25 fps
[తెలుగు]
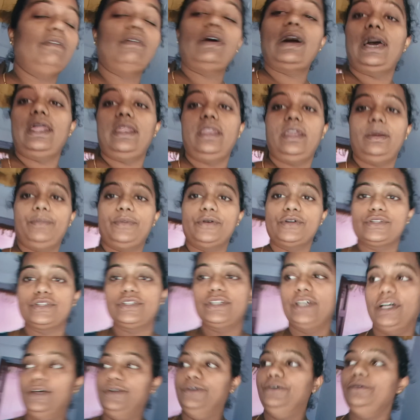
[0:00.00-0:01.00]
మా వారు రేపు
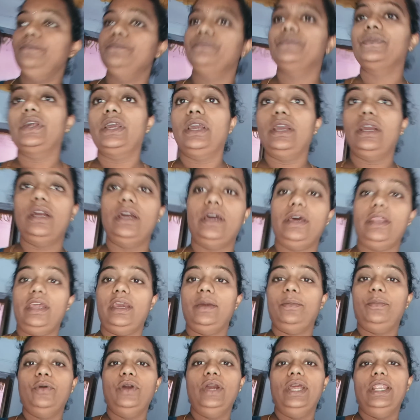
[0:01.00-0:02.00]
వస్తారు ఇంకా
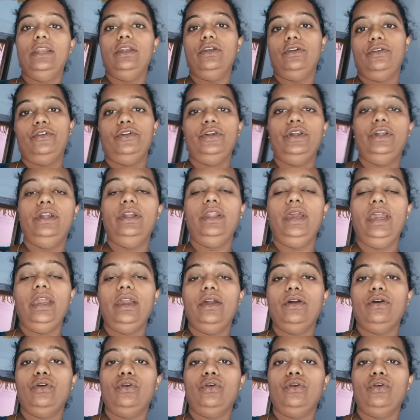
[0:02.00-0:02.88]
రేపు ఎల్లుండి